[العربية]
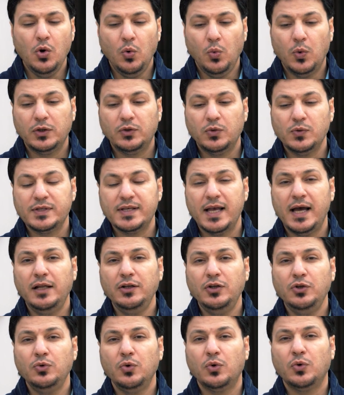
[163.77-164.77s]

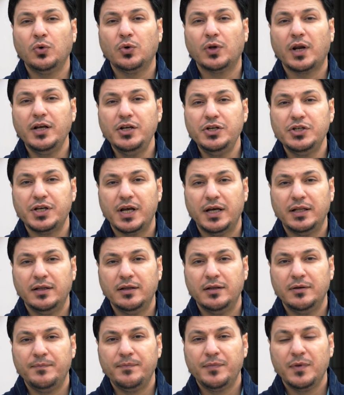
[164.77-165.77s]
وتساند
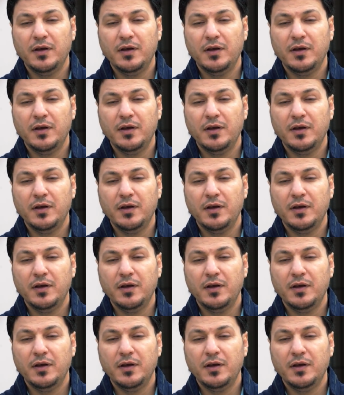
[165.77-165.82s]
قريشا